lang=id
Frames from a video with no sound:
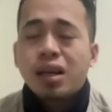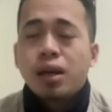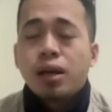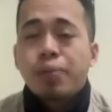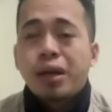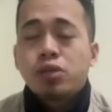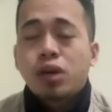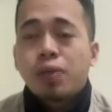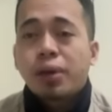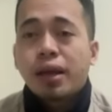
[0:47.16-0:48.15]
uh,
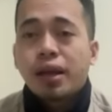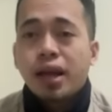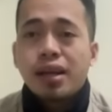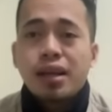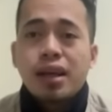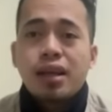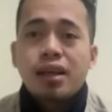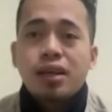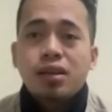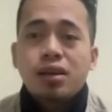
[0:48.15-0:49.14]
pasukan mereka
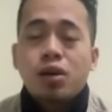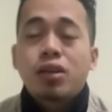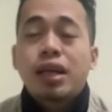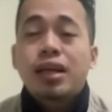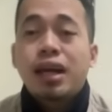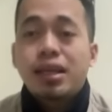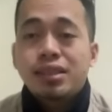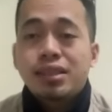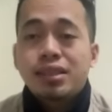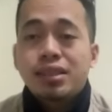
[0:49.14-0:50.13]
dari uh, kota
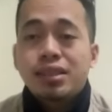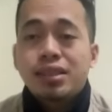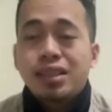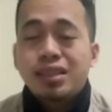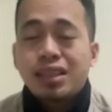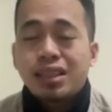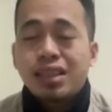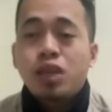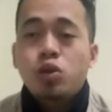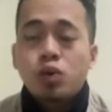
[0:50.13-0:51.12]
Gaza ataupun Gaza
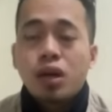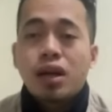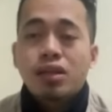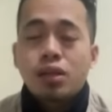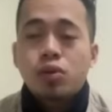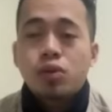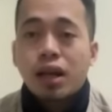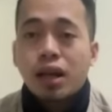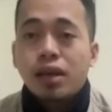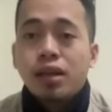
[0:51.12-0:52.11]
City dan juga Gaza
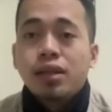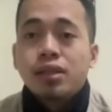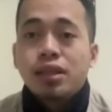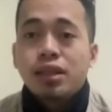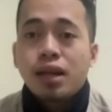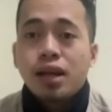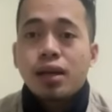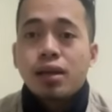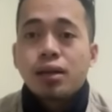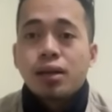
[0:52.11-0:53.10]
Utara
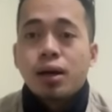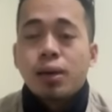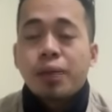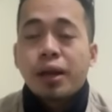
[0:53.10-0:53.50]
sehingga eh,